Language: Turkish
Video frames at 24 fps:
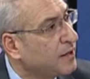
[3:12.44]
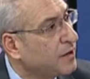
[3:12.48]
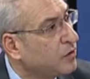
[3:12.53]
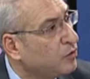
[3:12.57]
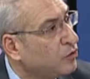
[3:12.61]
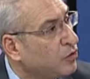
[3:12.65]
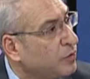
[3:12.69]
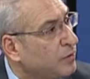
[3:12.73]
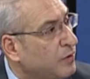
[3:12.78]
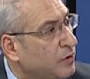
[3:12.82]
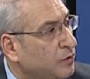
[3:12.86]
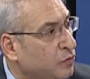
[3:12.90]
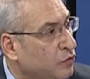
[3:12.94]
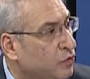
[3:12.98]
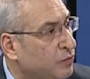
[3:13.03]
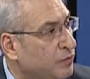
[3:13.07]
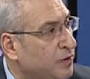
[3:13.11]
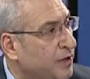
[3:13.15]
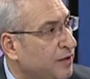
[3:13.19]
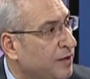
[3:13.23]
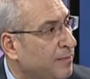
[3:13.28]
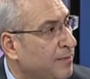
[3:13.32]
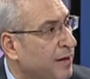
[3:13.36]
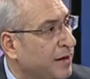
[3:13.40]
ekonomik
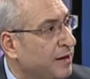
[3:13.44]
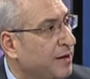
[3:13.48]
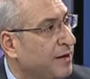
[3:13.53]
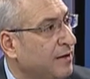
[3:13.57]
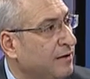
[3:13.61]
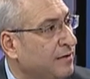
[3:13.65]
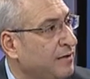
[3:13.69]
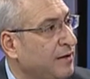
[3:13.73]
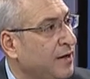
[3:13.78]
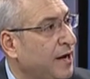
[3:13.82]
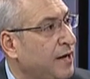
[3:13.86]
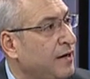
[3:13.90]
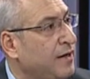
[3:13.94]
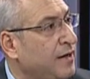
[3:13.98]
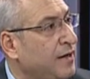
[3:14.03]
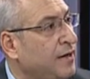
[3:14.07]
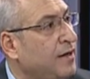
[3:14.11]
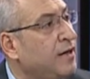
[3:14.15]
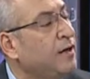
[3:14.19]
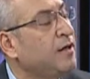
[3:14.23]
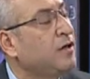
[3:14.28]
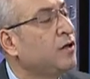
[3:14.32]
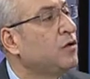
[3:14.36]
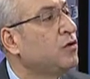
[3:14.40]
durumdaki beklentilerle
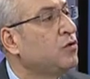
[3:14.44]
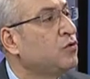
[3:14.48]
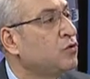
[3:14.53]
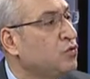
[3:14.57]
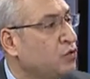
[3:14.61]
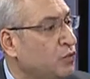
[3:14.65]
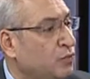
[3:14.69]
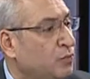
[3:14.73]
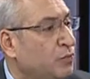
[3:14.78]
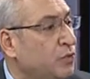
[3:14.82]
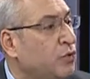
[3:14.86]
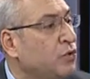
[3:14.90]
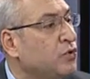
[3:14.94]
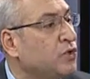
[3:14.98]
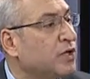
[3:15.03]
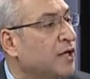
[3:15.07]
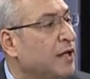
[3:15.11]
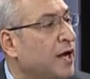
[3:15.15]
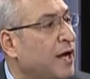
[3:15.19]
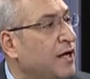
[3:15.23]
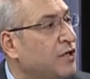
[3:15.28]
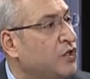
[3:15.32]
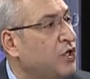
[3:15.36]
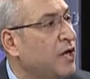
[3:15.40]
ilgili ki şu büyük
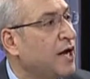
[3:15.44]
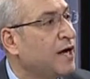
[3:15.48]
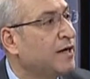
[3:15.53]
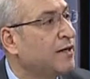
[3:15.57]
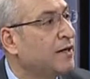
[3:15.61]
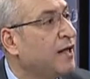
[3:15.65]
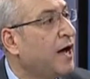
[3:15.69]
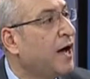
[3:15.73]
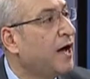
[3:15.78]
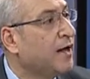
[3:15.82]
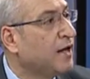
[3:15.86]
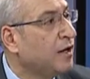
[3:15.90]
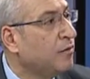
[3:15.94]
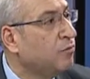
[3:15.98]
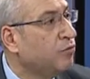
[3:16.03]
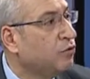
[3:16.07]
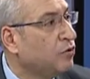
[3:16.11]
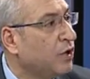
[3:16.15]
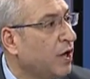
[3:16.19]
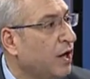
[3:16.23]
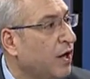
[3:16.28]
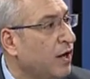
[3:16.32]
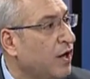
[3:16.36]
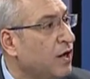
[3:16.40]
sanayiciler dahil
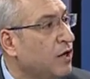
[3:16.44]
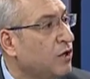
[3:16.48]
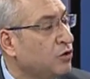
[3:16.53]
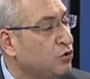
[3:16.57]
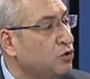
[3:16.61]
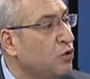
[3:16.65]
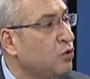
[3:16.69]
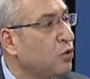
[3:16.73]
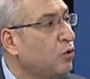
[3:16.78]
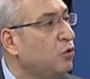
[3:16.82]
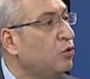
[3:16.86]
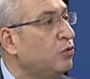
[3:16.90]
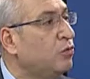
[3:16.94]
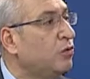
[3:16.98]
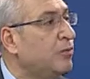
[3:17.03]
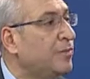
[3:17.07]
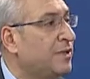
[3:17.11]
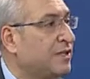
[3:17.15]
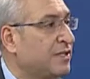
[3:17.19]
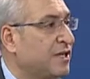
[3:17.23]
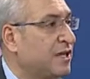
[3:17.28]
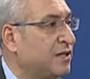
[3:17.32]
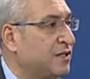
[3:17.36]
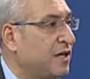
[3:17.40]
buna çok olumlu
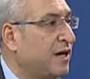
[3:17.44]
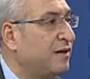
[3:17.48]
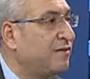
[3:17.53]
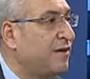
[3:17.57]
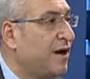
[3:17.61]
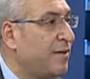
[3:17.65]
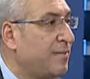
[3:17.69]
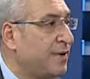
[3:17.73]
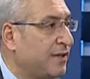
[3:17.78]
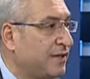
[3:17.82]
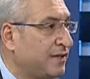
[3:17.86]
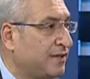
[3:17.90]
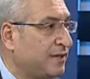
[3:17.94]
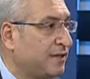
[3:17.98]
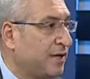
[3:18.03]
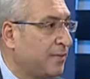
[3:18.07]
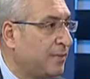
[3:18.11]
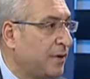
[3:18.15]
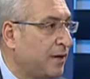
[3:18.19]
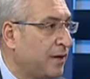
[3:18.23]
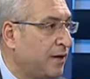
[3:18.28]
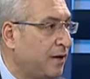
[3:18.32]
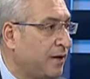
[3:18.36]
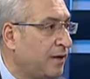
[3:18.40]
mesajlar vermek
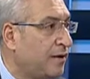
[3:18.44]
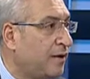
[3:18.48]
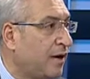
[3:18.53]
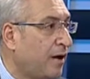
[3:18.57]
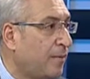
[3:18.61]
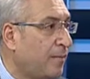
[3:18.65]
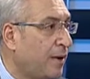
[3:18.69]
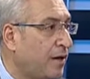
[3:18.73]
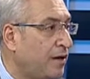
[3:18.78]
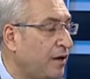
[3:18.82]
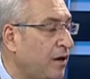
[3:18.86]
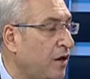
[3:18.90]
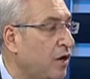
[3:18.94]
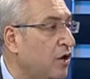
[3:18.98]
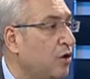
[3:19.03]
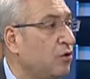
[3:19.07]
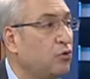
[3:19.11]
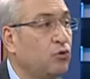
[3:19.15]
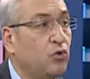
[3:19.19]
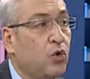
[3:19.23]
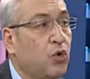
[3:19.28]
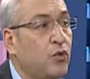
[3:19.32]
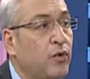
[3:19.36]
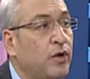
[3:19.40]
istemelerine rağmen
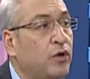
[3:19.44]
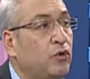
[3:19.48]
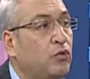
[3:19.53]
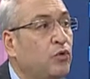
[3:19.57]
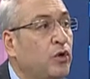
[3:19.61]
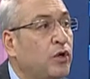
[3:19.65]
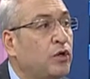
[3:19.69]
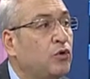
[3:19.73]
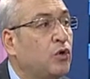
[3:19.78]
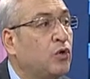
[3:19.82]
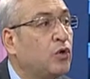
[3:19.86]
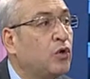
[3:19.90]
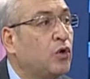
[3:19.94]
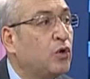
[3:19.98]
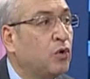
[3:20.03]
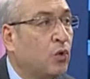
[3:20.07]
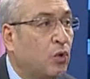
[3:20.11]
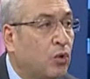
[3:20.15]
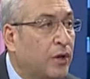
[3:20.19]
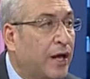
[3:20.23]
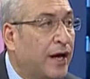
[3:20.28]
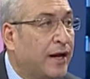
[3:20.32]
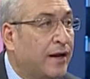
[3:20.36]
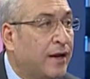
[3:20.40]
Doğu ve Güney'deki
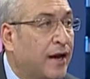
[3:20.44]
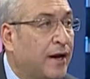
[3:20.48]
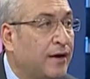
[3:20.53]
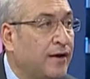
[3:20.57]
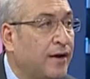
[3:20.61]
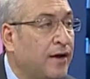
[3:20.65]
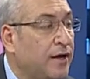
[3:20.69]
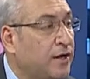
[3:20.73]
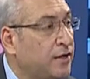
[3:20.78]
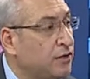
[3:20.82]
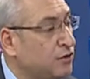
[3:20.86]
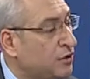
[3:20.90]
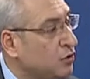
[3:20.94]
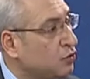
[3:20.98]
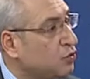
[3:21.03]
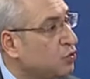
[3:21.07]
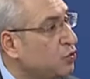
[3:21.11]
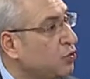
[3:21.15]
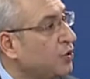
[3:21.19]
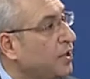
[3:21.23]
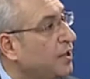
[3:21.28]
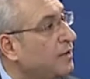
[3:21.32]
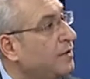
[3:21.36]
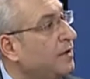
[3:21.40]
olaylar, işte
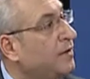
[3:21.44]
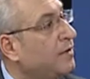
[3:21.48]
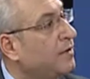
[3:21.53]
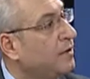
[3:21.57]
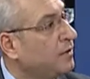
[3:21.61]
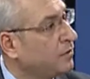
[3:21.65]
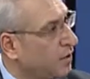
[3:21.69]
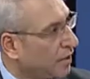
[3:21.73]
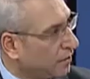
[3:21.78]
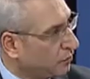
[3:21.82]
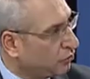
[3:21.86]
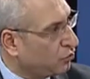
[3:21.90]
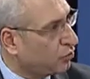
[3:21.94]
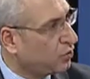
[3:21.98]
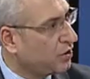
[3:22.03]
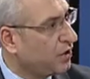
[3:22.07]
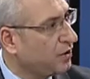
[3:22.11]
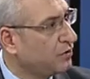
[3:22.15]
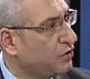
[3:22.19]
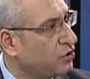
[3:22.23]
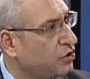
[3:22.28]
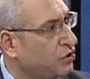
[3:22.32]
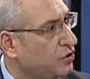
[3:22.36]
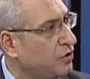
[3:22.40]
Suriye'deki yani
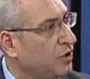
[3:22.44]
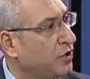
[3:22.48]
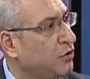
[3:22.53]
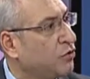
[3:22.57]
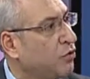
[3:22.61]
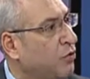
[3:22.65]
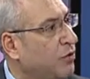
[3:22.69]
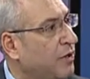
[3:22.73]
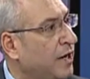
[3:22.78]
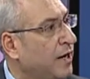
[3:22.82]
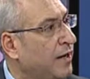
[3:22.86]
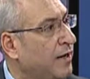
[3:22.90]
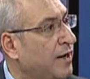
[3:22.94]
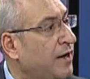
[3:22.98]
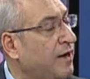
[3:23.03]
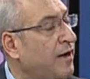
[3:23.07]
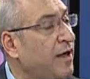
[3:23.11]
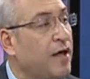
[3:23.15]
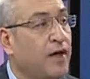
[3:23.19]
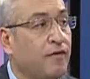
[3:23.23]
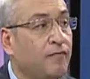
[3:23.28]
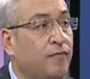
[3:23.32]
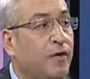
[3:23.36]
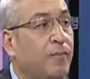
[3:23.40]
Türkiye'nin dışındaki olaylar
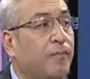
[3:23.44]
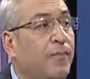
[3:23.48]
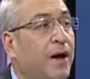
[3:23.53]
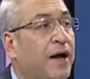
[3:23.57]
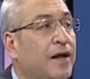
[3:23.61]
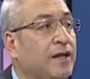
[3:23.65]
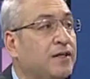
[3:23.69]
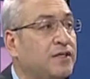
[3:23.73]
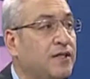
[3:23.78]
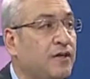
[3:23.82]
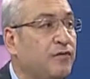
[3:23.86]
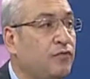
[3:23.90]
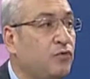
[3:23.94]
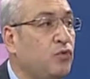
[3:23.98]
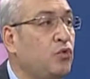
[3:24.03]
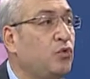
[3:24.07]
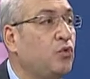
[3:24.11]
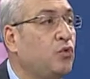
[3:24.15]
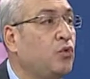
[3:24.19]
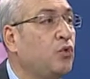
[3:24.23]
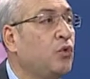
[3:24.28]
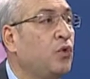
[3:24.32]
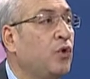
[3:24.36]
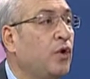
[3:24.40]
ve maalesef
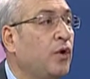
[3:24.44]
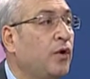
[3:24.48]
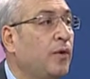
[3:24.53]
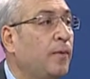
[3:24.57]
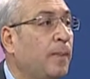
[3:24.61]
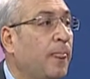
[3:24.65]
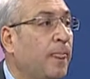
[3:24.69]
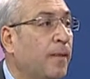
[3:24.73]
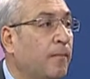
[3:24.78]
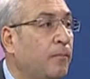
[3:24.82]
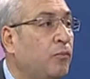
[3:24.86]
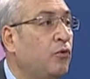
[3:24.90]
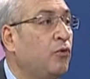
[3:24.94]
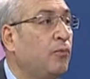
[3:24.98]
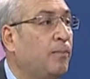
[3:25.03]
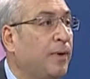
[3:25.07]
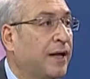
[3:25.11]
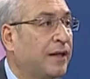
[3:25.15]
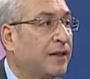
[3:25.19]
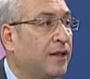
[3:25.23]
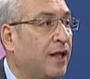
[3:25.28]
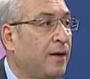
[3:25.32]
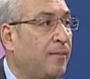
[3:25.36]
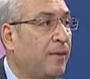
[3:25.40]
dünkü bu
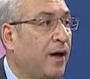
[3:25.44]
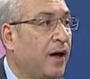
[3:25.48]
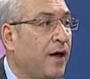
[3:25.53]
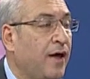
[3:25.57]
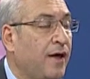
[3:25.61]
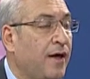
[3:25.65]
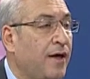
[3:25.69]
patlama.